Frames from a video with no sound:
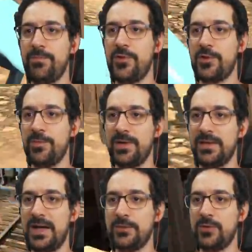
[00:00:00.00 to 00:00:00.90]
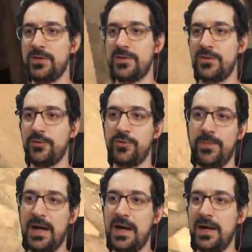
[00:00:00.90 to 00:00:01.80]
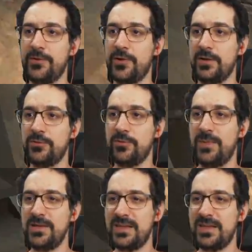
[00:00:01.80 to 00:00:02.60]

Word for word: de te mandar atualização automática e tudo mais.